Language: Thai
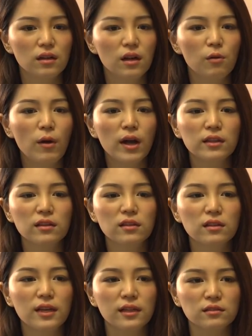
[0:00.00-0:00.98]
เดี๋ยวว่า
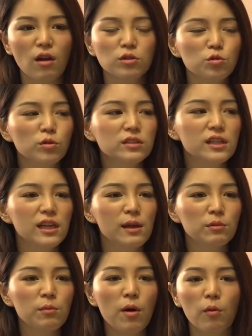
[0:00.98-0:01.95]
อย่างตอนช่วงซี
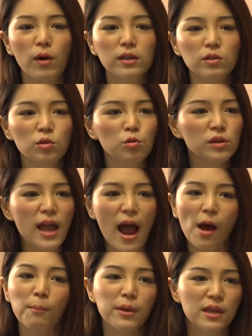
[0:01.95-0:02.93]
เกมต้องบอกว่า ทุกอ
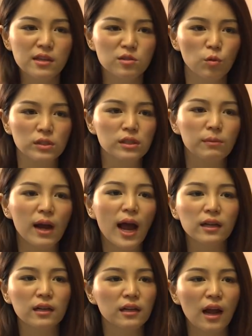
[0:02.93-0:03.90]
ย่างมีส่วนสำ
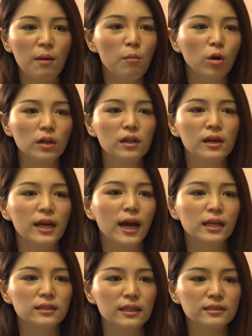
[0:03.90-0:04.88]
คัญทั้งหมดเลย
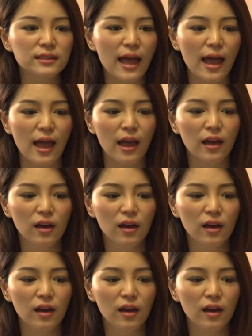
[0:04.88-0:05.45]
อะตั้งแต่